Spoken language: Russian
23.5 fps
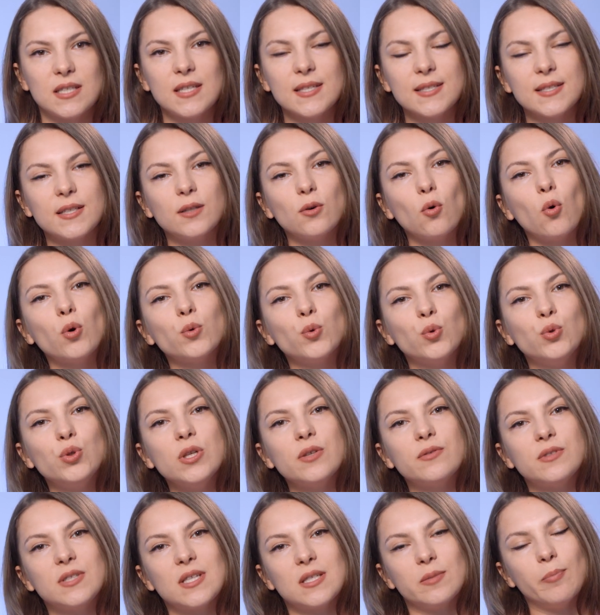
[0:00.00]
если он у
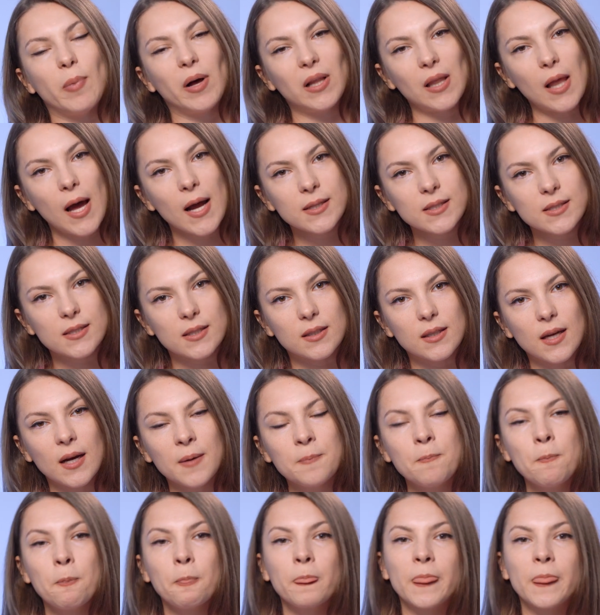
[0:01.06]
них в дисбалансе, да,